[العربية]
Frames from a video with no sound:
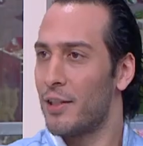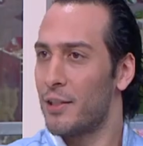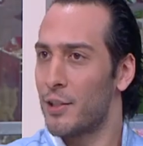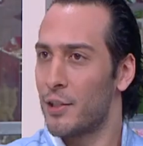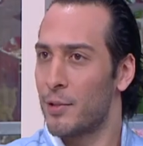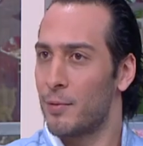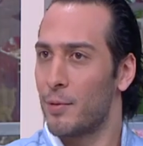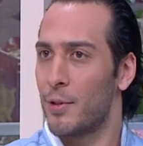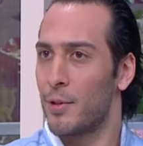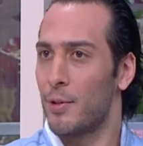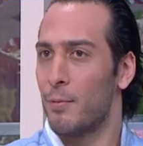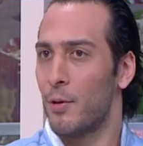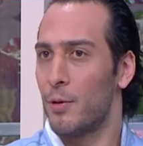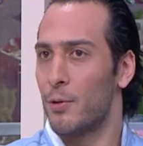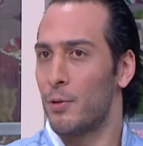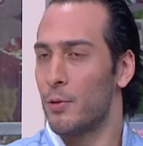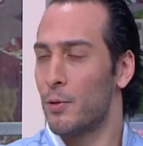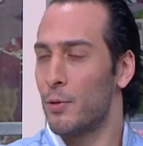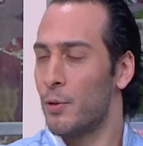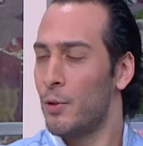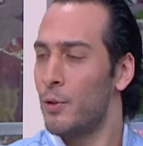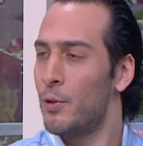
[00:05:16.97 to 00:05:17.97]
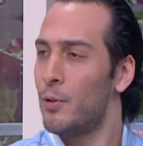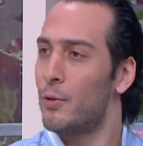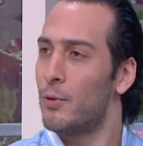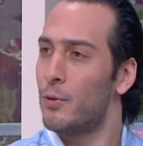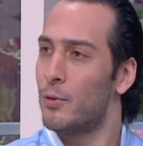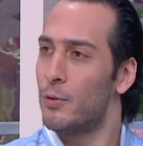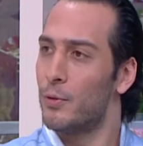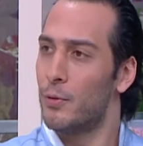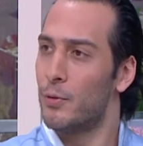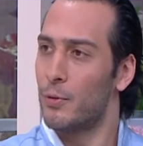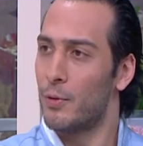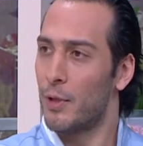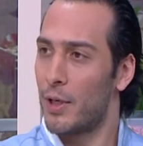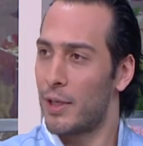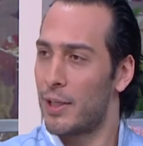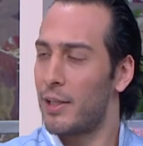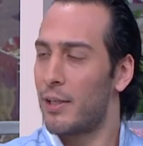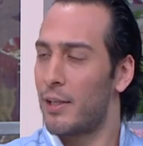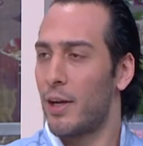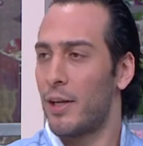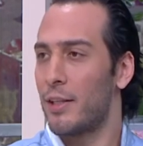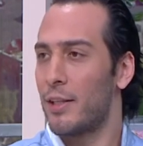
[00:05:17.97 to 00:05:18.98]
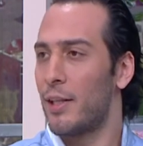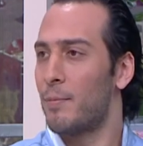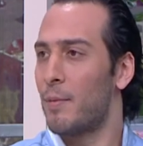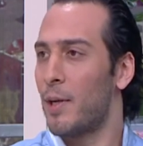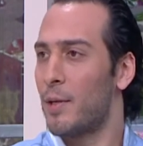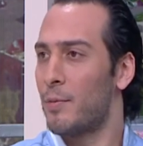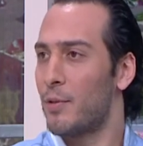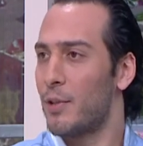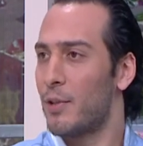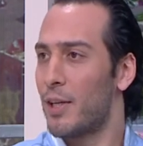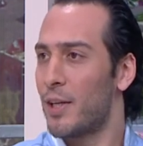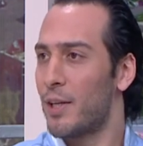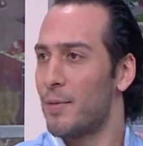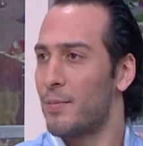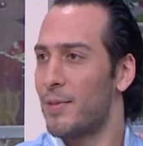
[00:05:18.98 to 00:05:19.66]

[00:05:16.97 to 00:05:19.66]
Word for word: يزبط الموضوع واكيد راح اضل مع المنتخب